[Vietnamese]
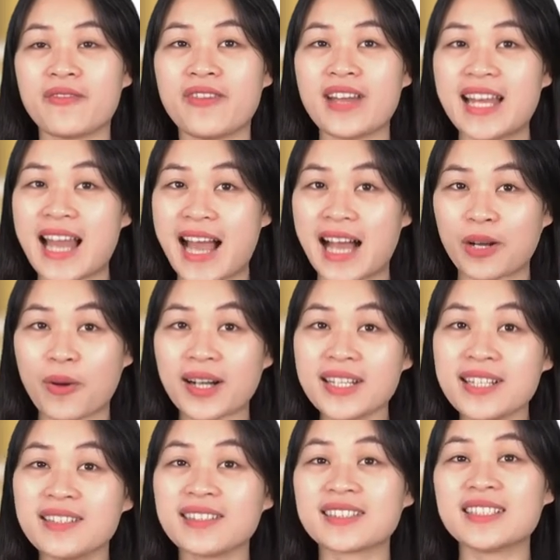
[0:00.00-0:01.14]
Vậy là quãng
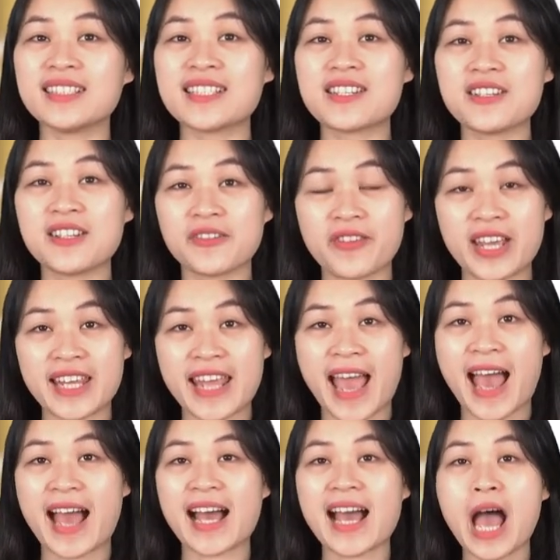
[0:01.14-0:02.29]
đường từ trường về
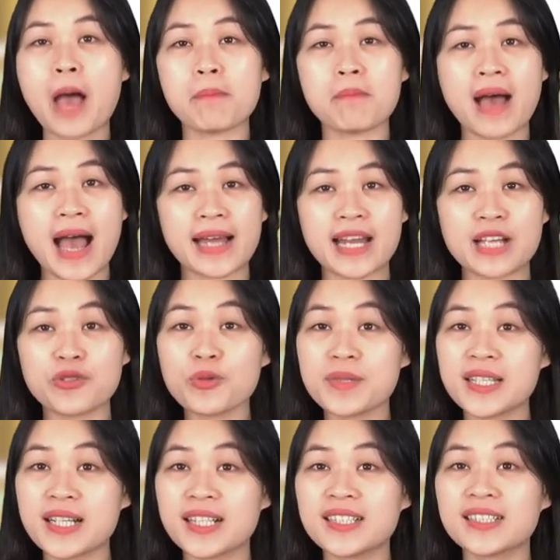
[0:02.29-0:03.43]
nhà, bà đã giúp
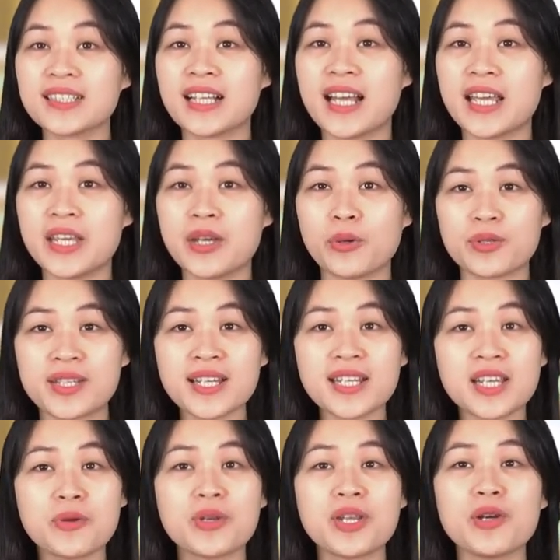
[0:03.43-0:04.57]
Sơn hiểu rất
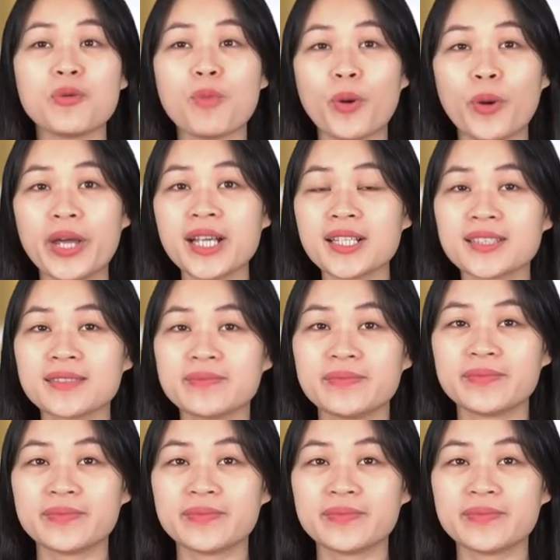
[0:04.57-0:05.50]
nhiều điều bổ ích.